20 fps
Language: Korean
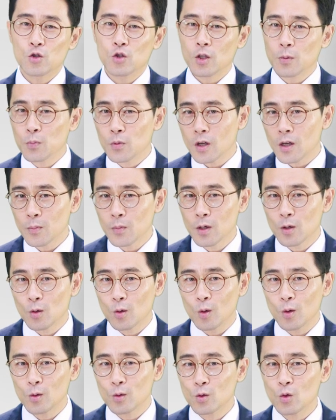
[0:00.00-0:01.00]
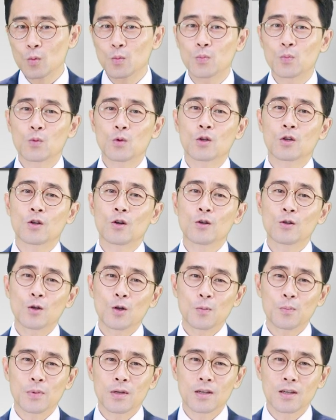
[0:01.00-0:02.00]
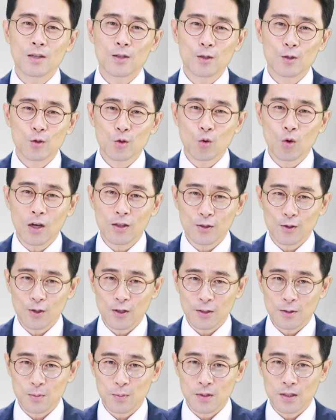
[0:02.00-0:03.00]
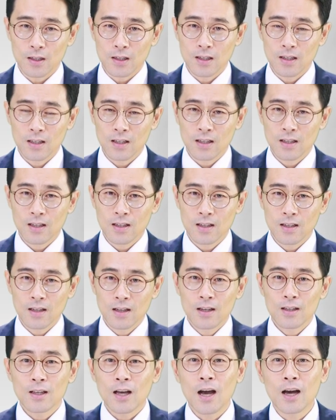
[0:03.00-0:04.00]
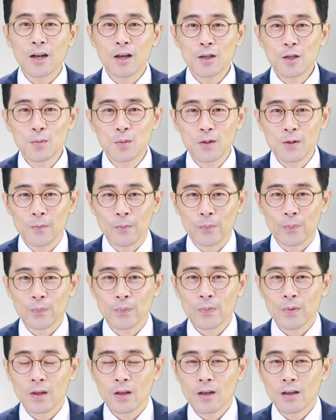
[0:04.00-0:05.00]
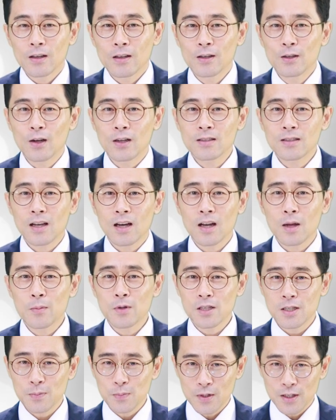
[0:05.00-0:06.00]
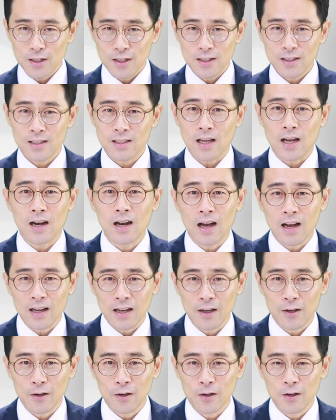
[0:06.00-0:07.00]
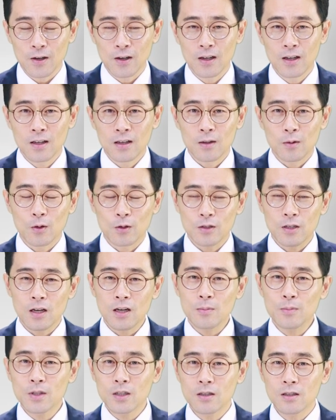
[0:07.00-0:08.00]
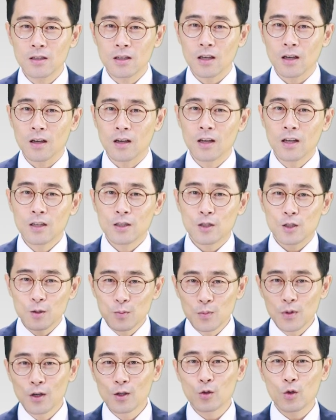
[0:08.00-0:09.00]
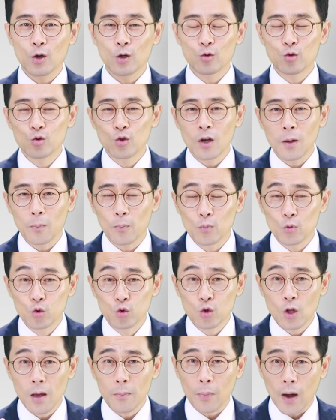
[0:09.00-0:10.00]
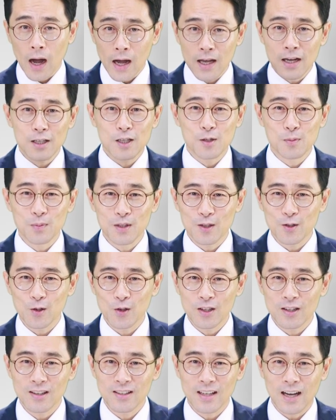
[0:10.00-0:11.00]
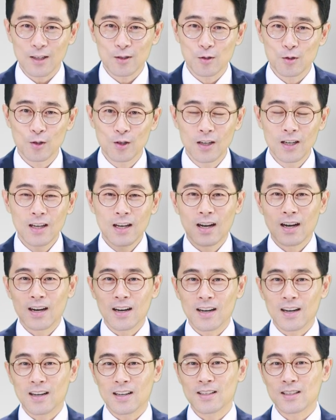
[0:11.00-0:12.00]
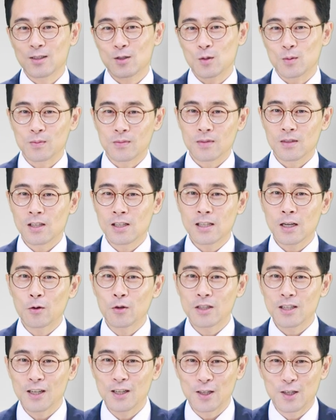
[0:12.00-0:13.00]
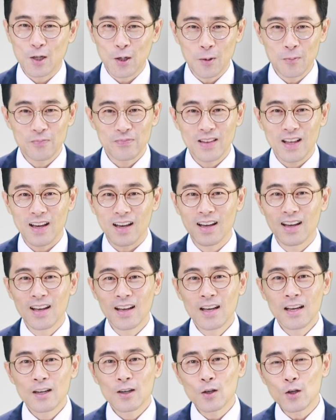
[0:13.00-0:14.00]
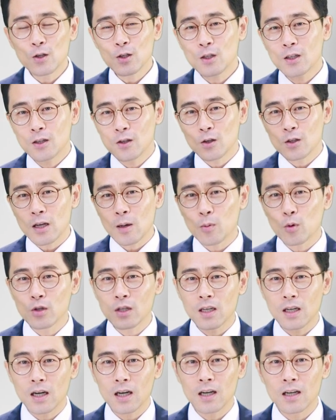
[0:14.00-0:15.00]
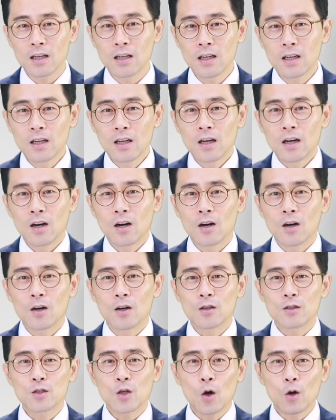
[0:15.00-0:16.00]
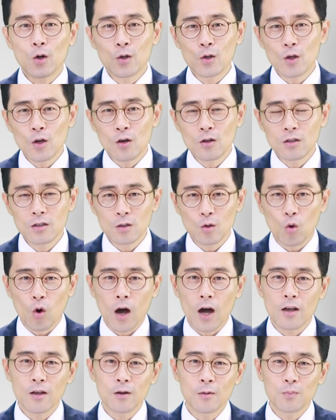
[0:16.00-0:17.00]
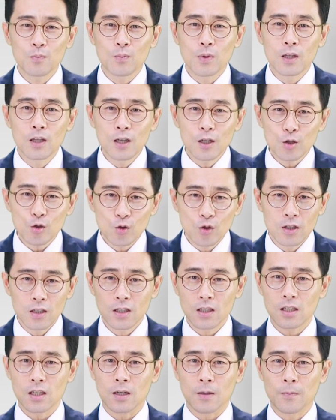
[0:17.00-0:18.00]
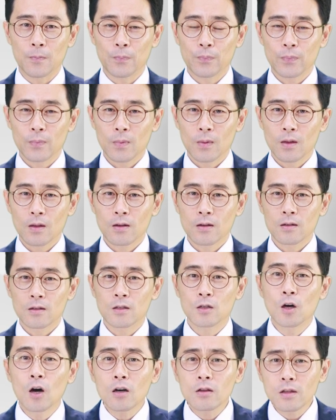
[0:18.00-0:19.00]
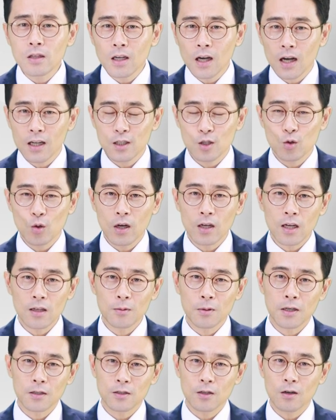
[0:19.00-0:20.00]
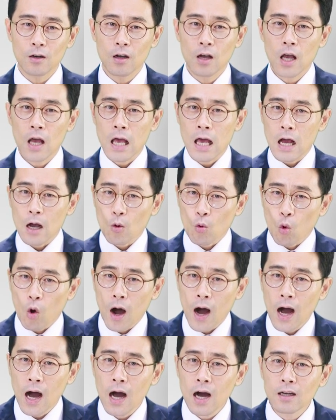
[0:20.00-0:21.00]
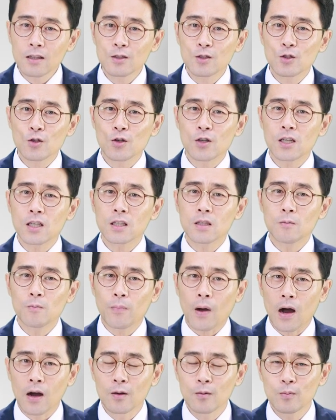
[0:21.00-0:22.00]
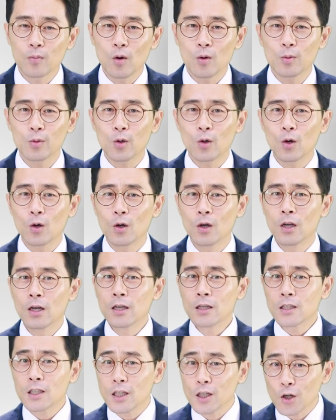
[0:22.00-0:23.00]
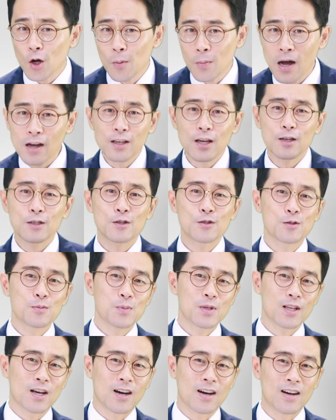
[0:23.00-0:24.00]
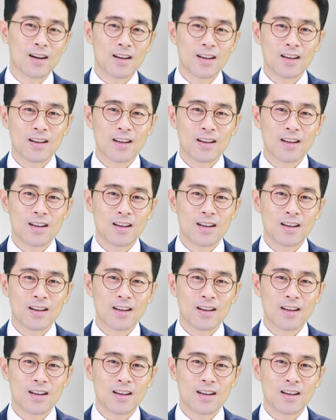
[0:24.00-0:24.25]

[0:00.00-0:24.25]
쉽게 믿고 또 그런 걸 믿기를 좋아하는 것 같습니다. 하나님은 이런 사람의 심리를 잘 알아요. 어, 사람들은 이렇게 증명되고 눈을, 눈에 봐야지 믿고 이런 아주 아, 좀 일차원적이죠. 네. 그러, 그러다 보니까 어, 성경은 과연 믿을 수 있는지 그것까지도 하나님께서 과학적인 방법으로 실험하게 하셨습니다.